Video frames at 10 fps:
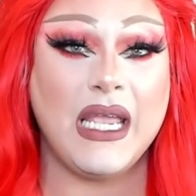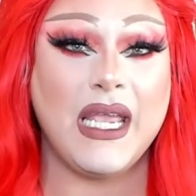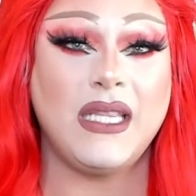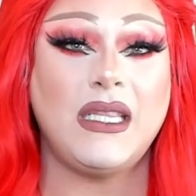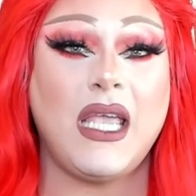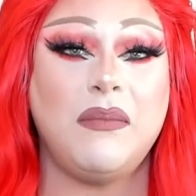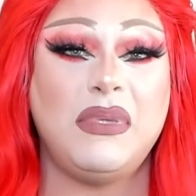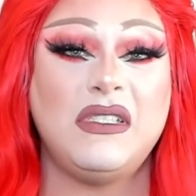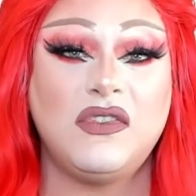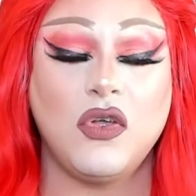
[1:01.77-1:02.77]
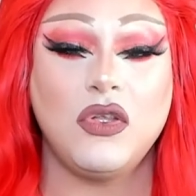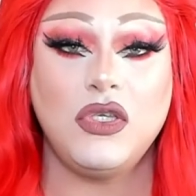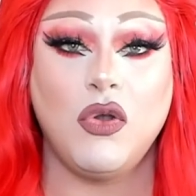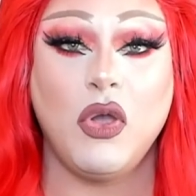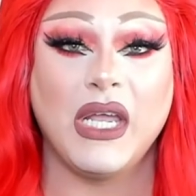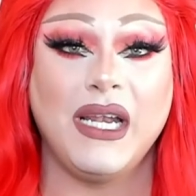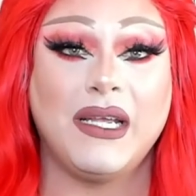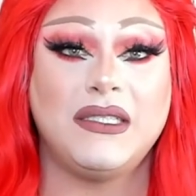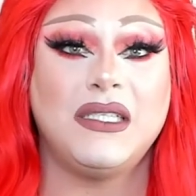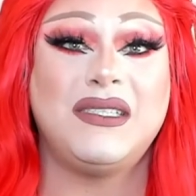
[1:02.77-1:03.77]
en este episodio en el
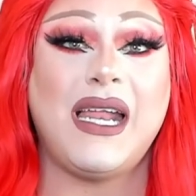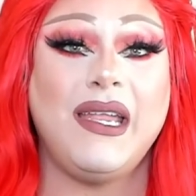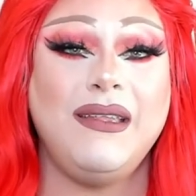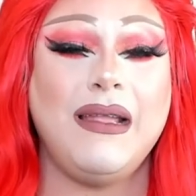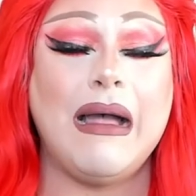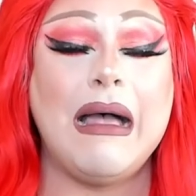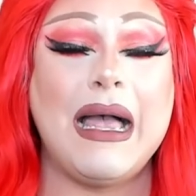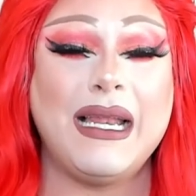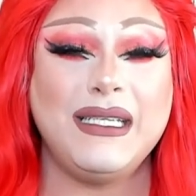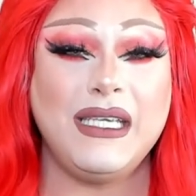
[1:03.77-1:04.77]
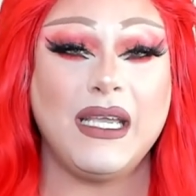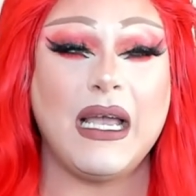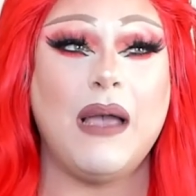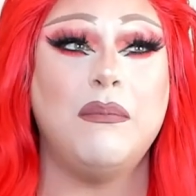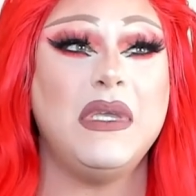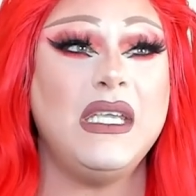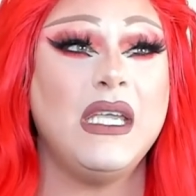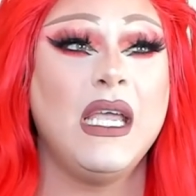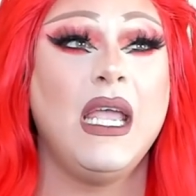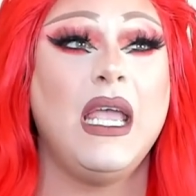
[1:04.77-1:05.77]
que te traen a alguien, a
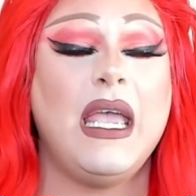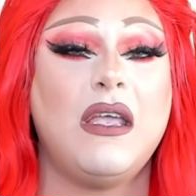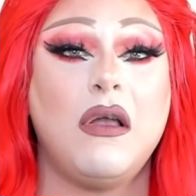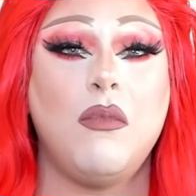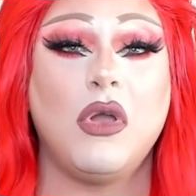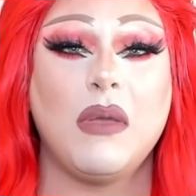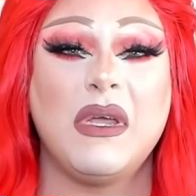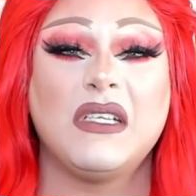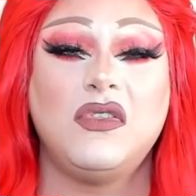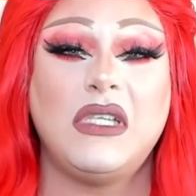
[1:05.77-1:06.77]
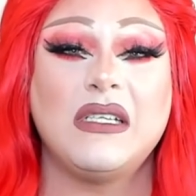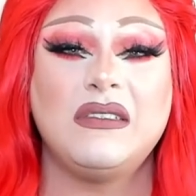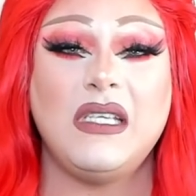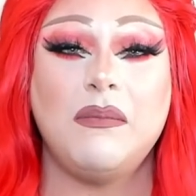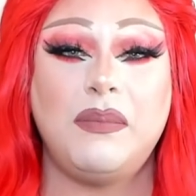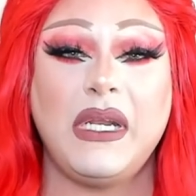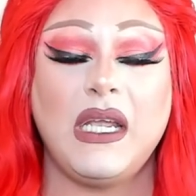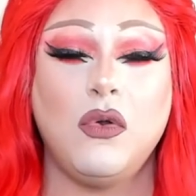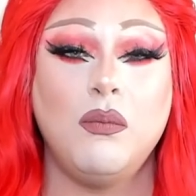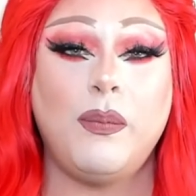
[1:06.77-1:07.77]
mí es como que me resultan
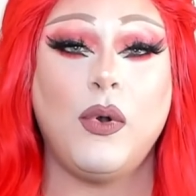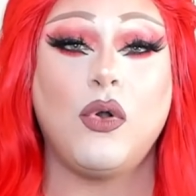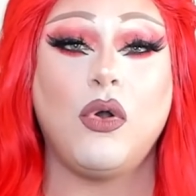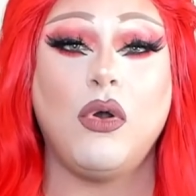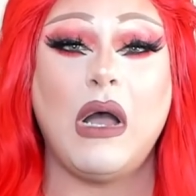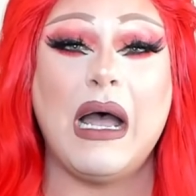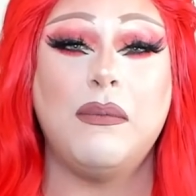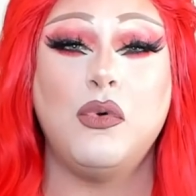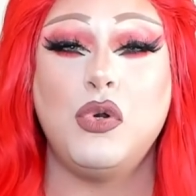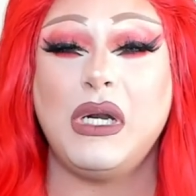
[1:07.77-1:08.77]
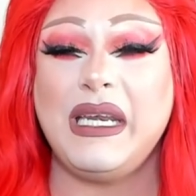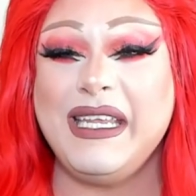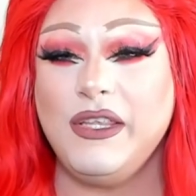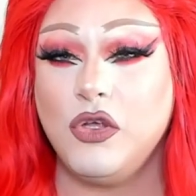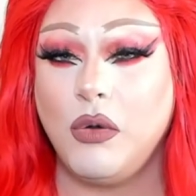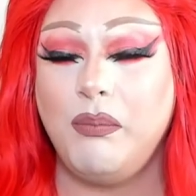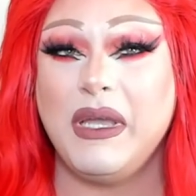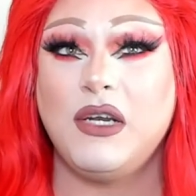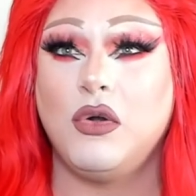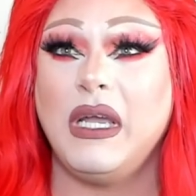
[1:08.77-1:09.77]
siempre un poco aburrido,
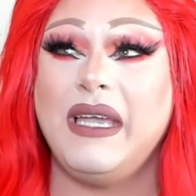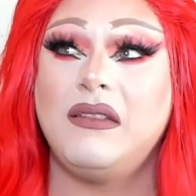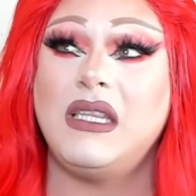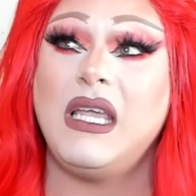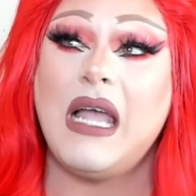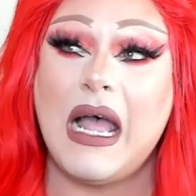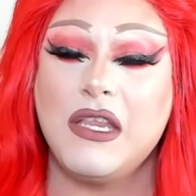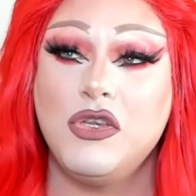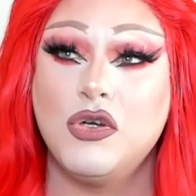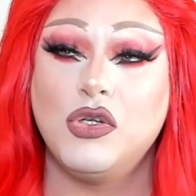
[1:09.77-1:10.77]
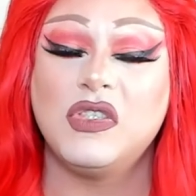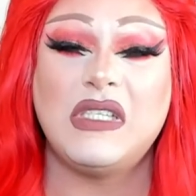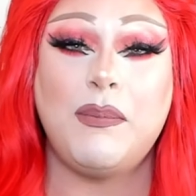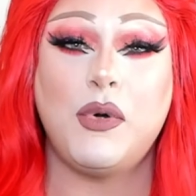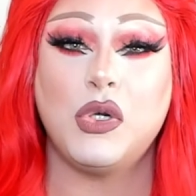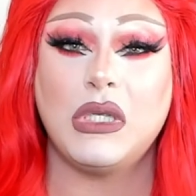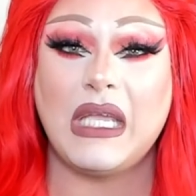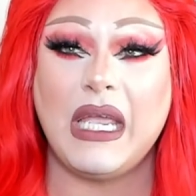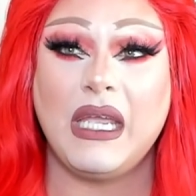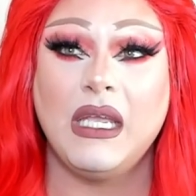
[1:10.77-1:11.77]
pero este año, no sé por
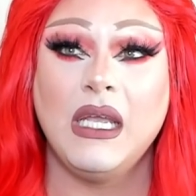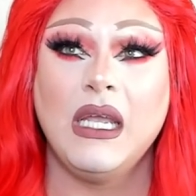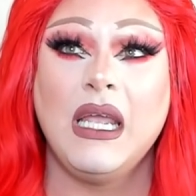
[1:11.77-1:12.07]
qué,